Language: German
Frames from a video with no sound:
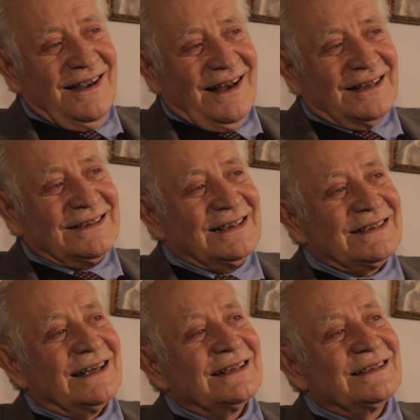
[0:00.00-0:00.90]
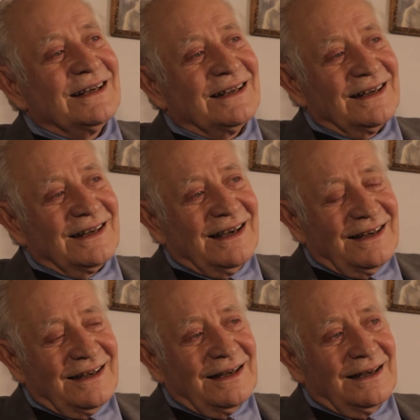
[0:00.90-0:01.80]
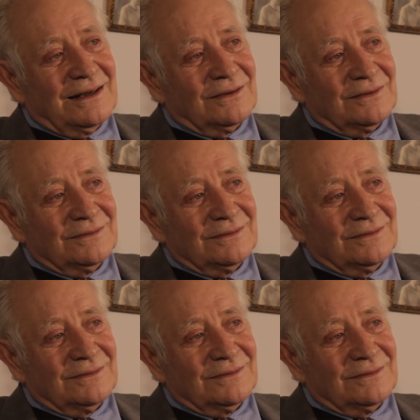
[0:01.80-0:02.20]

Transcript: Also das heißt, er hatte keine Gegner.